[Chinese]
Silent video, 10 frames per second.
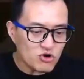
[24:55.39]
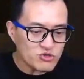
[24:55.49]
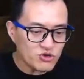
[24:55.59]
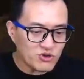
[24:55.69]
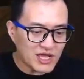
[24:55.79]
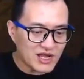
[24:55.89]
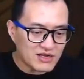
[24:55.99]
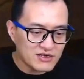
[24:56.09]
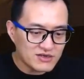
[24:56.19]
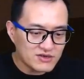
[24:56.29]
菇牛又来
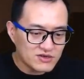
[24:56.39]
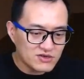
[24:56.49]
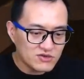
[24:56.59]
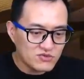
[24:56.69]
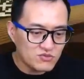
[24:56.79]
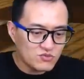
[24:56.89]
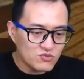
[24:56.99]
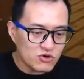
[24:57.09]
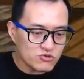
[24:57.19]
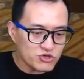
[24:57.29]
了！
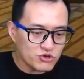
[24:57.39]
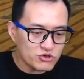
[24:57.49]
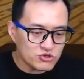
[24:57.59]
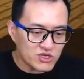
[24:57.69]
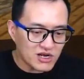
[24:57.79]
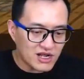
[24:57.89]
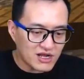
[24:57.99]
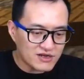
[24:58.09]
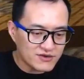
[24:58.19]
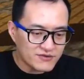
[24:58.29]
蘑菇牛又冲上来
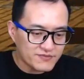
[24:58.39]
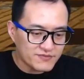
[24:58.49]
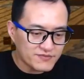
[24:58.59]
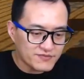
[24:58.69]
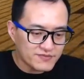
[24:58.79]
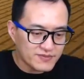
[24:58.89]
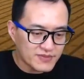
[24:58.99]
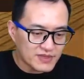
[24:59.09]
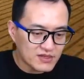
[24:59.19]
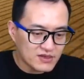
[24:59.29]
了！
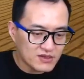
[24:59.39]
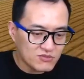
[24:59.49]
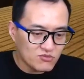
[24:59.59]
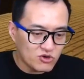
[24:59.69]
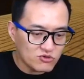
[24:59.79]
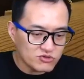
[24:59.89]
蘑菇